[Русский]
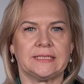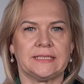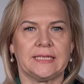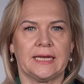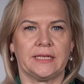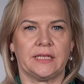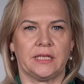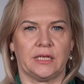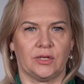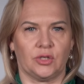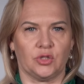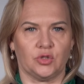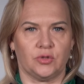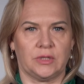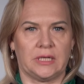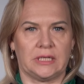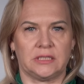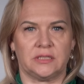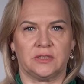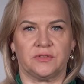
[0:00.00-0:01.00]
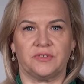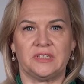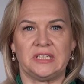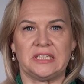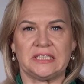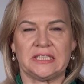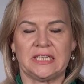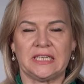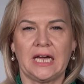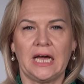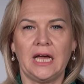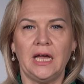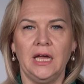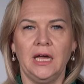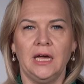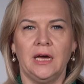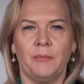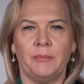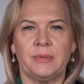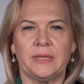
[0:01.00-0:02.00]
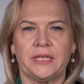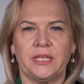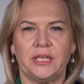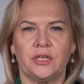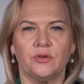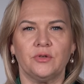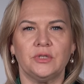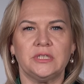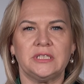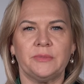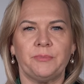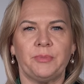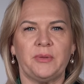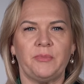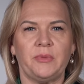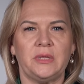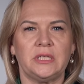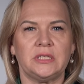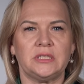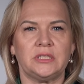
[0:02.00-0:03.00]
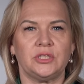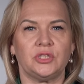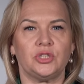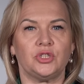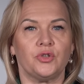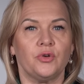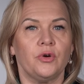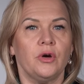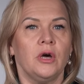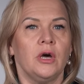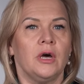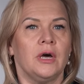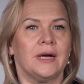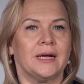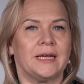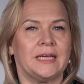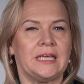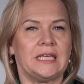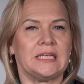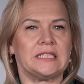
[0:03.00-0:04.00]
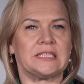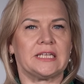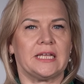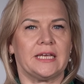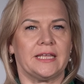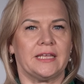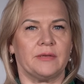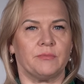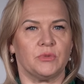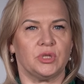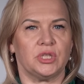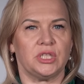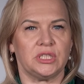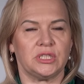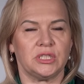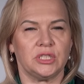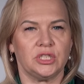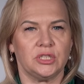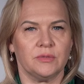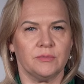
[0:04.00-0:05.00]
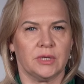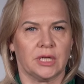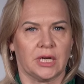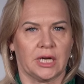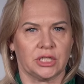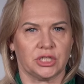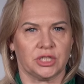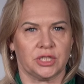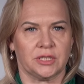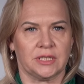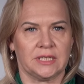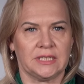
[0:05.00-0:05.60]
знании государственного языка планируется применить еще к нескольким тысячам граждан